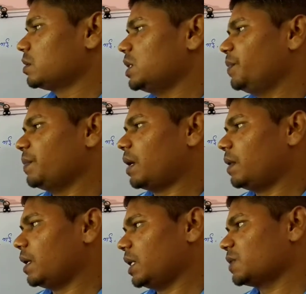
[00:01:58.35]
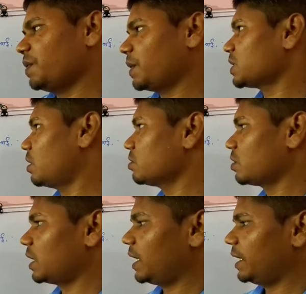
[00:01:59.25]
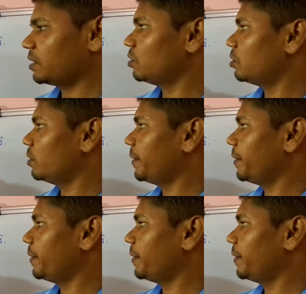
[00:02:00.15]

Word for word: सीपी बराबर एसपी प्लस लॉस होता है तो